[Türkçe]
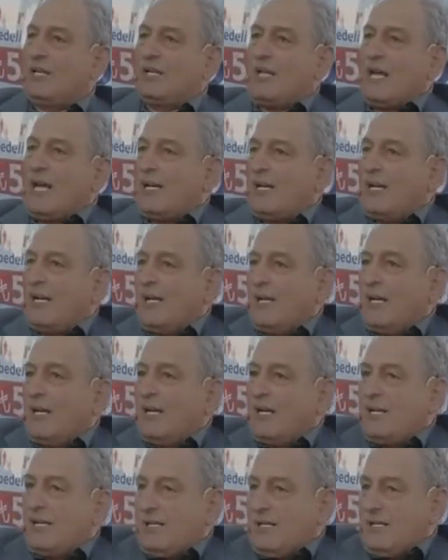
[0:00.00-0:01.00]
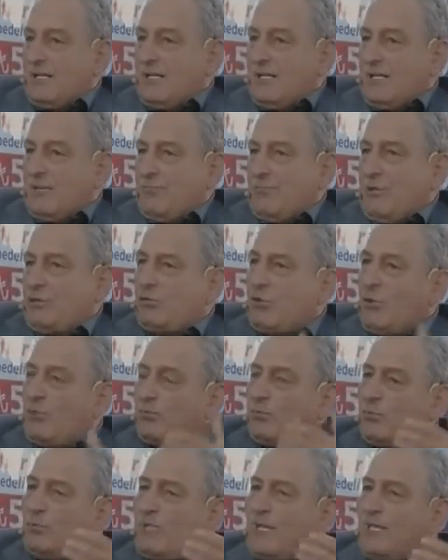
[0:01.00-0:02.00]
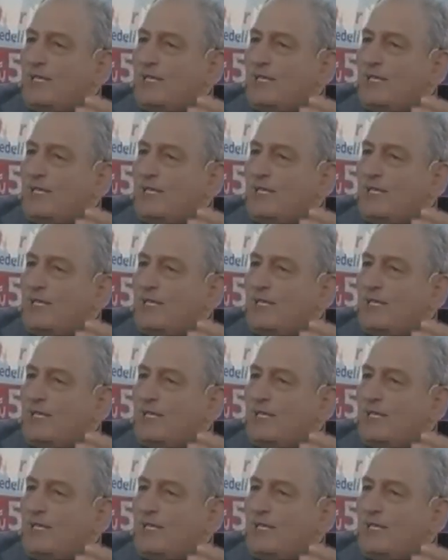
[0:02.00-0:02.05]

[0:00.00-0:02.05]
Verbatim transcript: Yani e, bir toplumu